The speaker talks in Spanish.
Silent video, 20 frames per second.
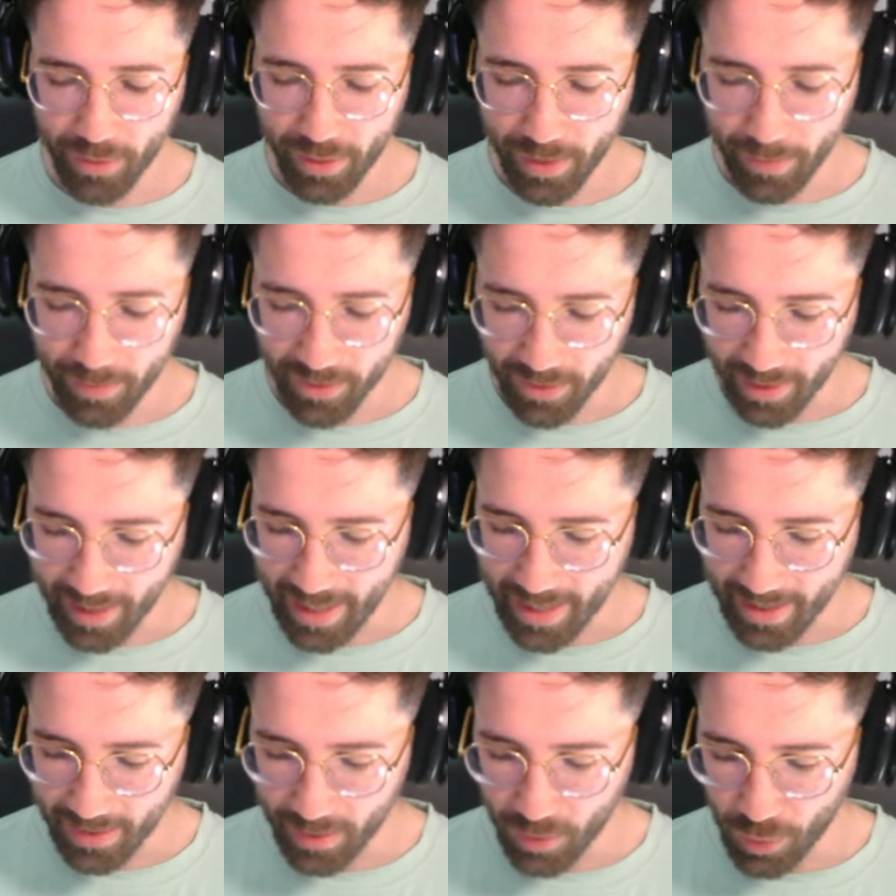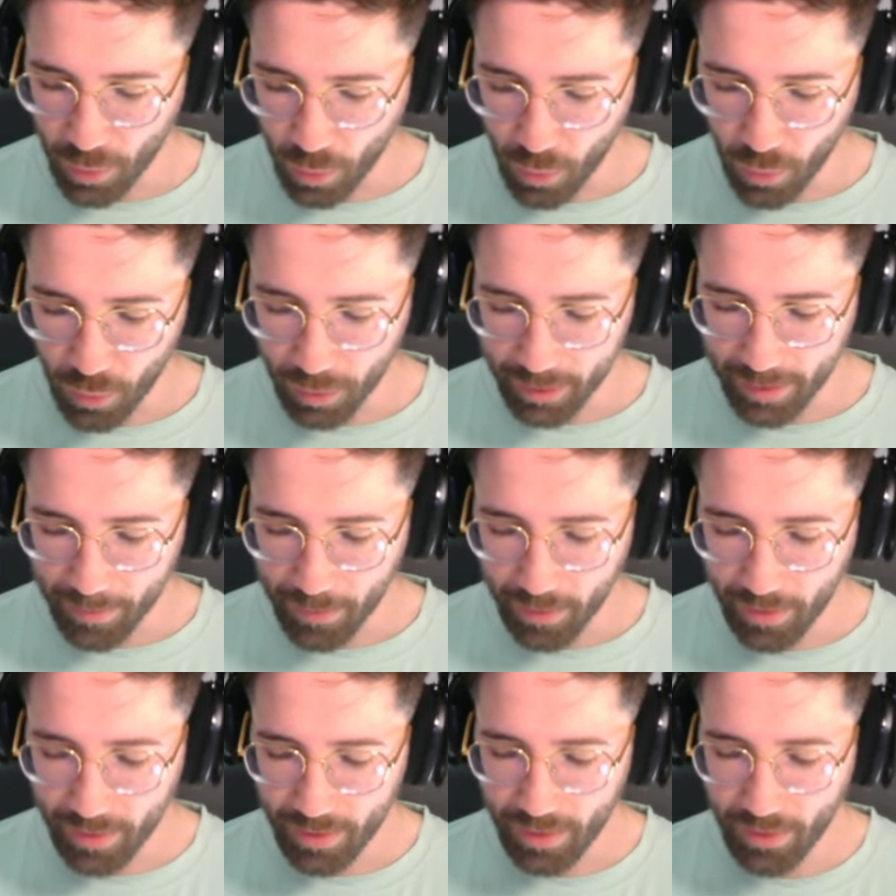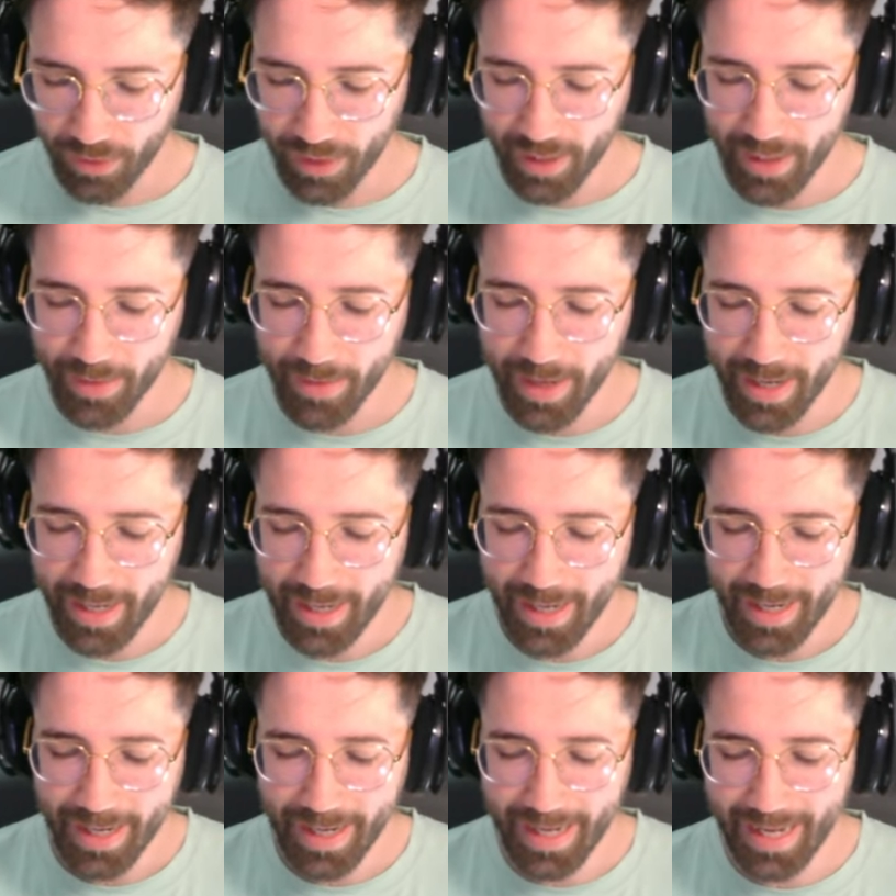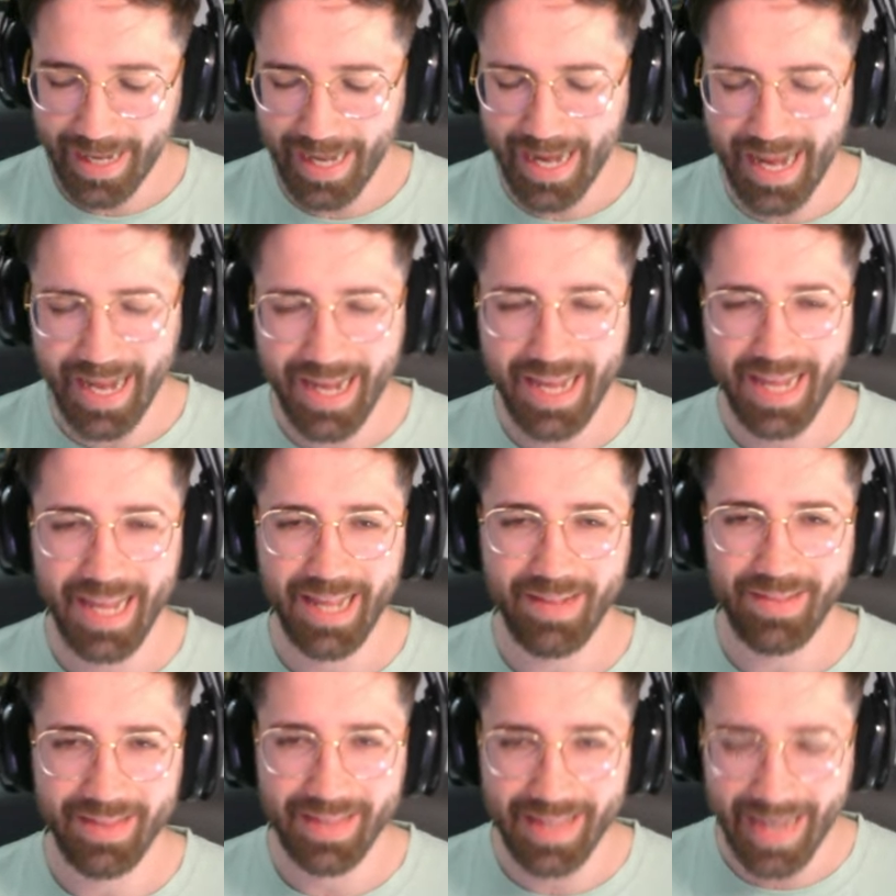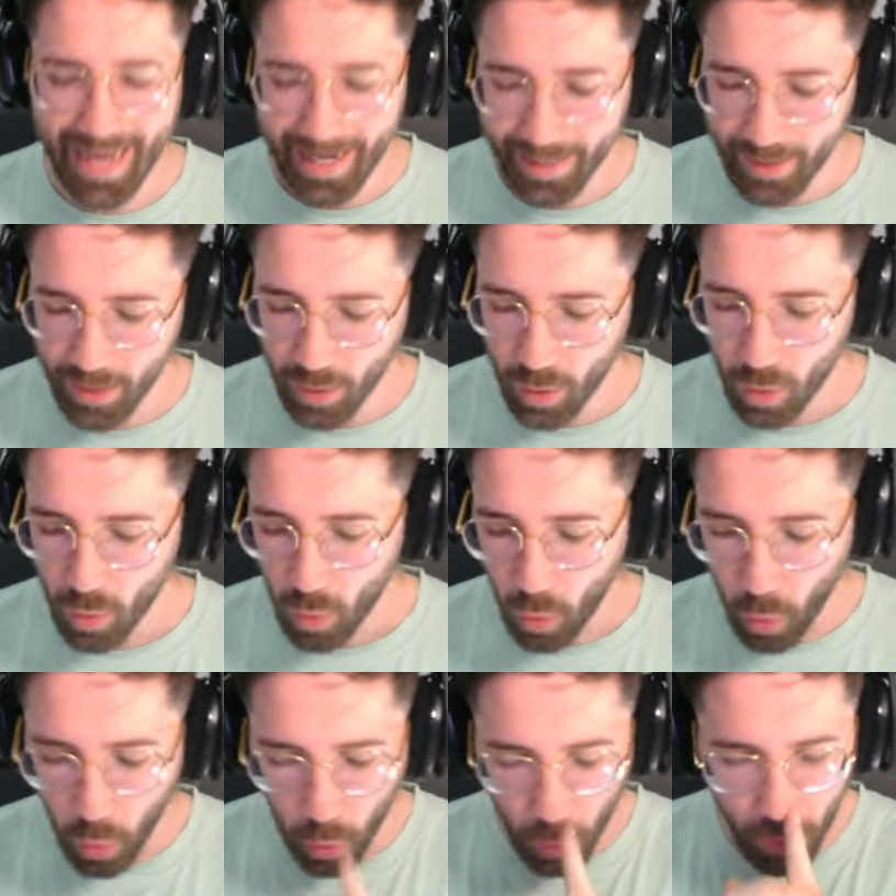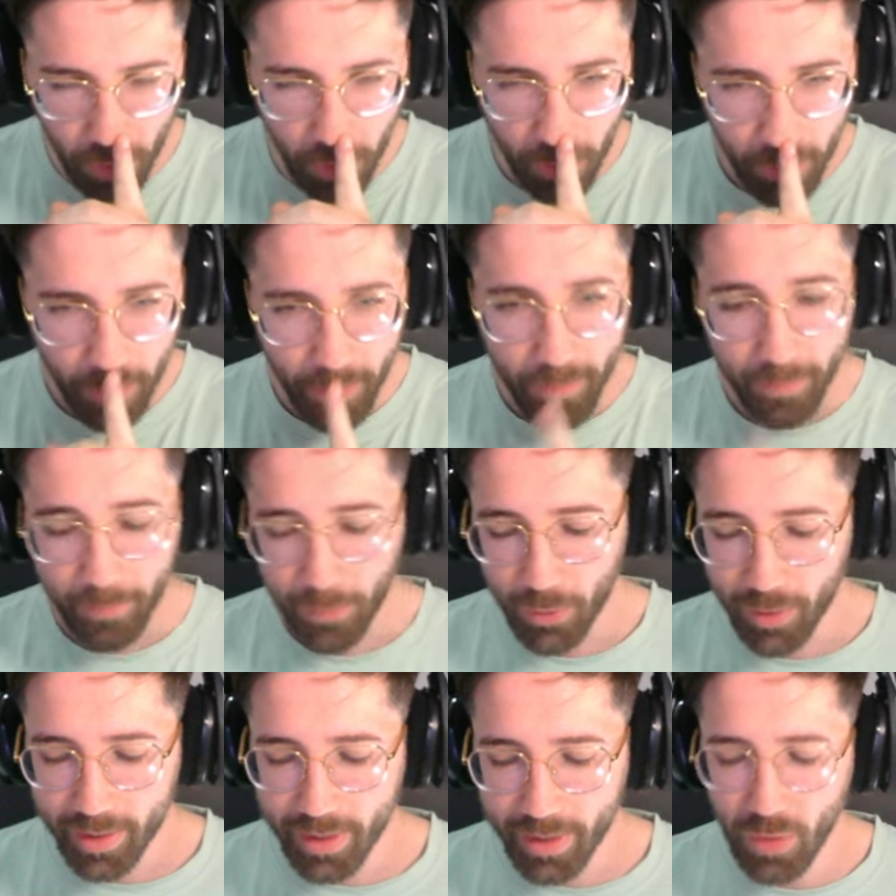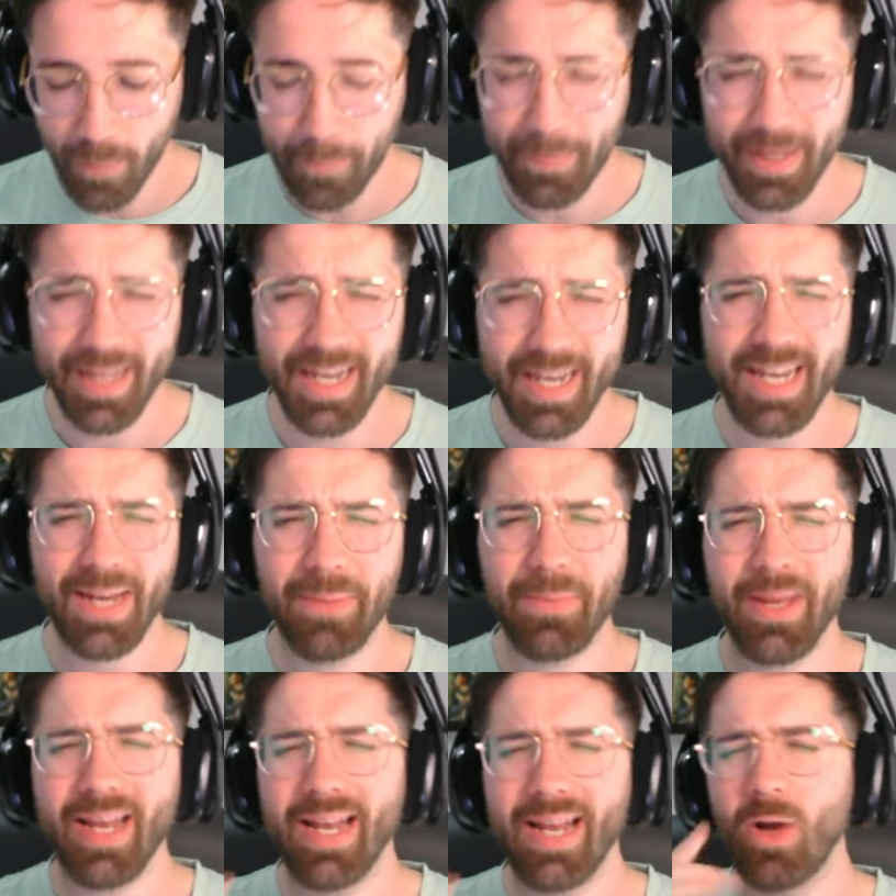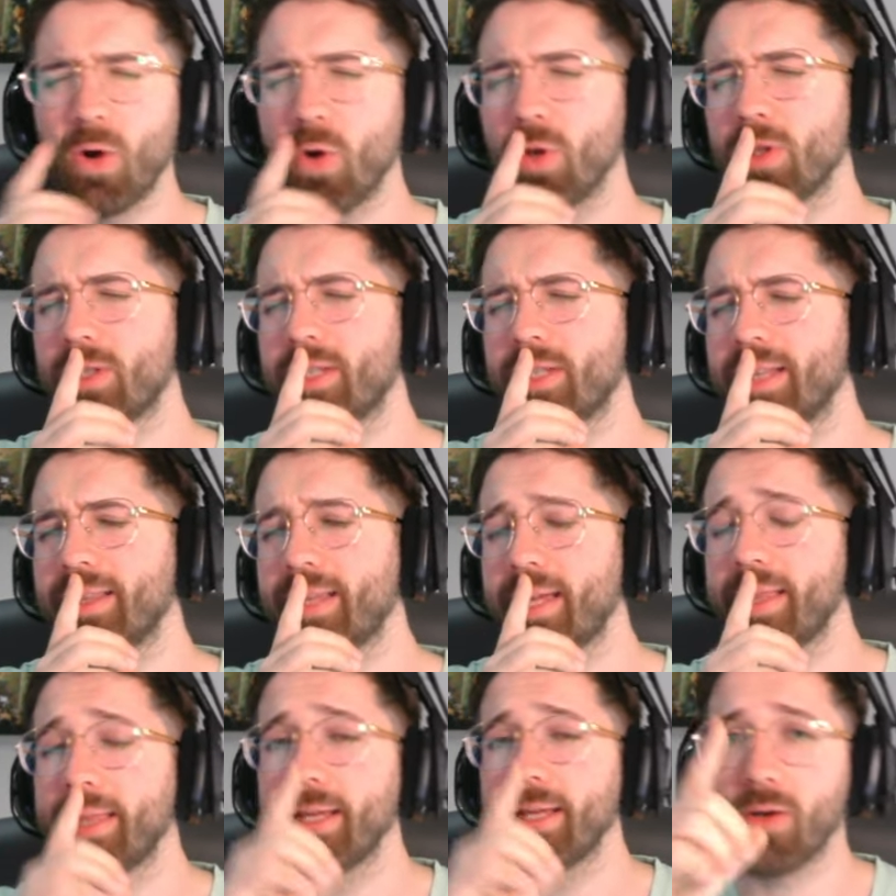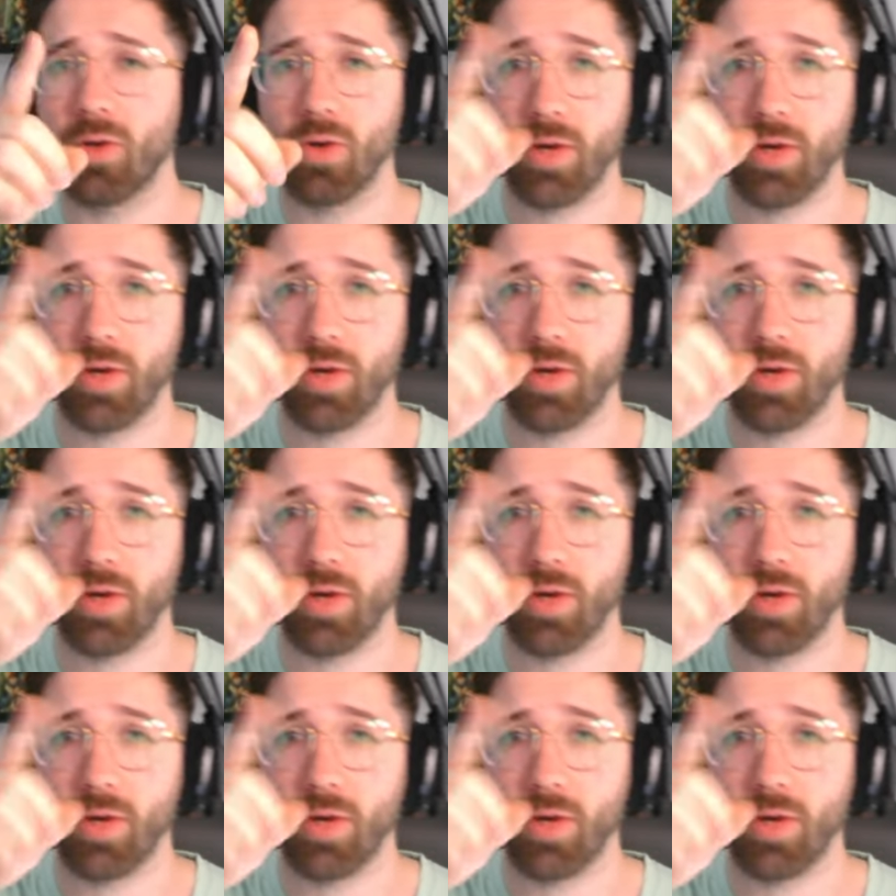desbloquear lo último, lo de nivel legendario uno, porque nos piden nivel 85.